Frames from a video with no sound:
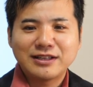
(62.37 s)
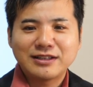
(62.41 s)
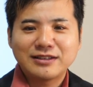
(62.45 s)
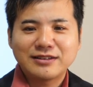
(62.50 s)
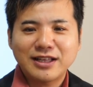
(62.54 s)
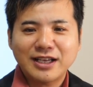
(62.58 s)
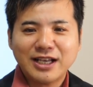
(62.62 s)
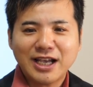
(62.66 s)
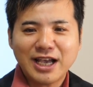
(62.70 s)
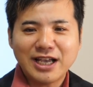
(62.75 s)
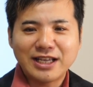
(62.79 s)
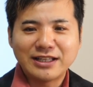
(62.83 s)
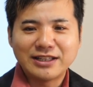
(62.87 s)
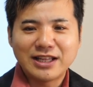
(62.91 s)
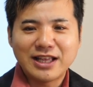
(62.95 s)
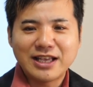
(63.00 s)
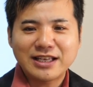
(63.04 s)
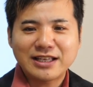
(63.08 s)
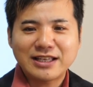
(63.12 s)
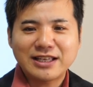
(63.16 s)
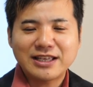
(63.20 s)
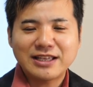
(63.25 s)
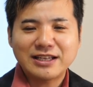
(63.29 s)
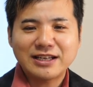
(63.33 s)
世界
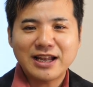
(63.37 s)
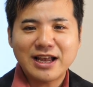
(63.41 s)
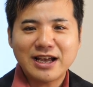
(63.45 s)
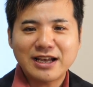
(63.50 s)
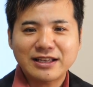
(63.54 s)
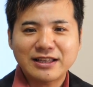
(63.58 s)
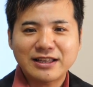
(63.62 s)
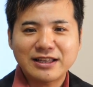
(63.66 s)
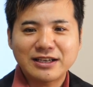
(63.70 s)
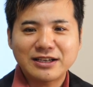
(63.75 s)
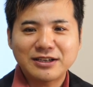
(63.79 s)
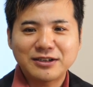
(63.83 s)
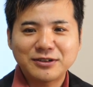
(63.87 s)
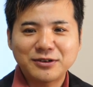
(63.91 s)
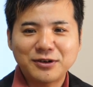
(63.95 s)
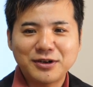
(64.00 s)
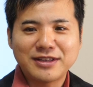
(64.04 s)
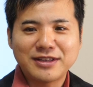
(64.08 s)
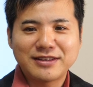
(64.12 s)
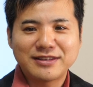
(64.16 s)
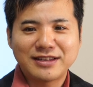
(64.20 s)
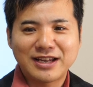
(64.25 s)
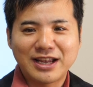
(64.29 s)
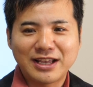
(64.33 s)
年金ランキング
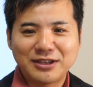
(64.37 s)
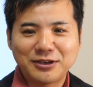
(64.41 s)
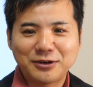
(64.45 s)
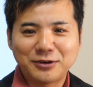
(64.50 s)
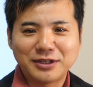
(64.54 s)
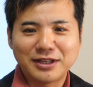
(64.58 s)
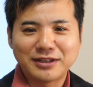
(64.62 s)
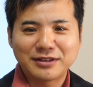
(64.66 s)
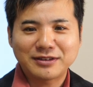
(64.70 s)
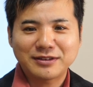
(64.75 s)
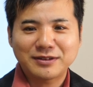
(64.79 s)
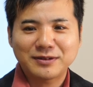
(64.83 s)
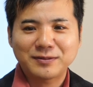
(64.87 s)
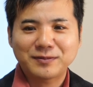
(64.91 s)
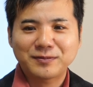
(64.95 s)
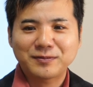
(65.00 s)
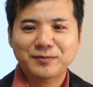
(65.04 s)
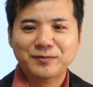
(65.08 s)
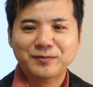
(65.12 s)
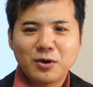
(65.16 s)
一覧表です